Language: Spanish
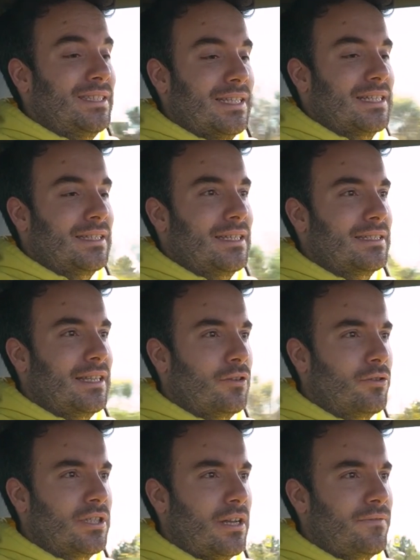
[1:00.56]
interesante de este
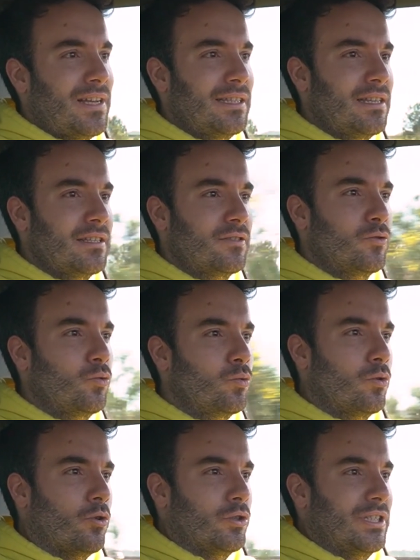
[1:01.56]
coche, al final tienes
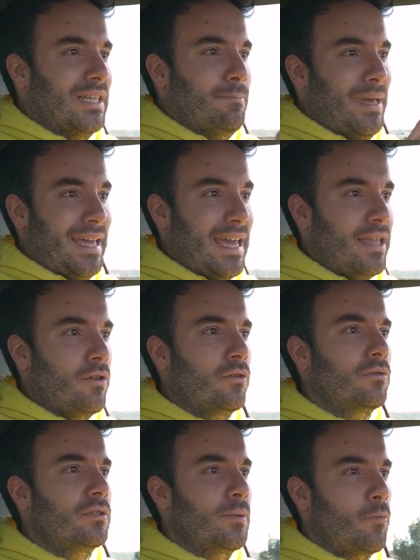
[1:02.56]
un coche
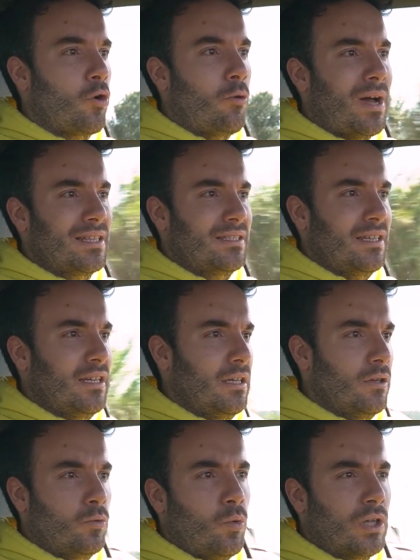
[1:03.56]
pequeño, de poco más
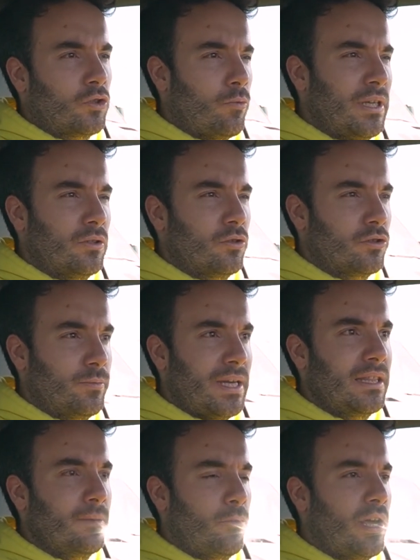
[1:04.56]
de 4 metros
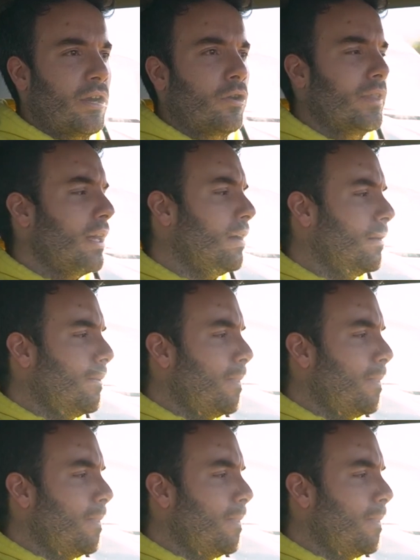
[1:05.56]
20 por ahí ronda,